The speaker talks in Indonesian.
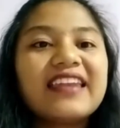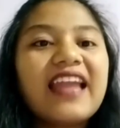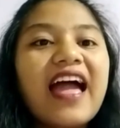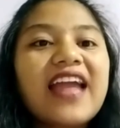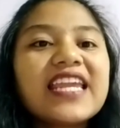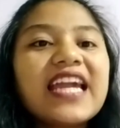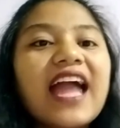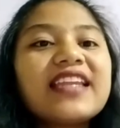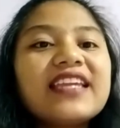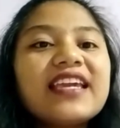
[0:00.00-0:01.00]
Nah,
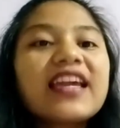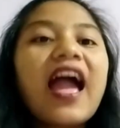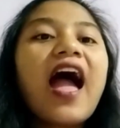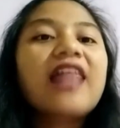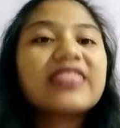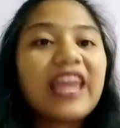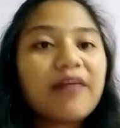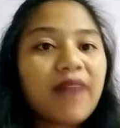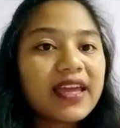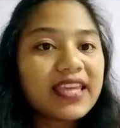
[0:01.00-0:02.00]
adik-adik,
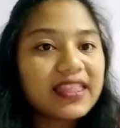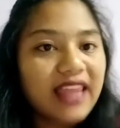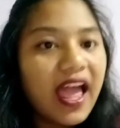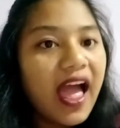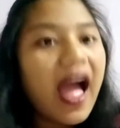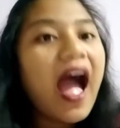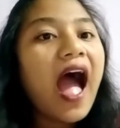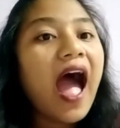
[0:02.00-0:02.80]
tema kita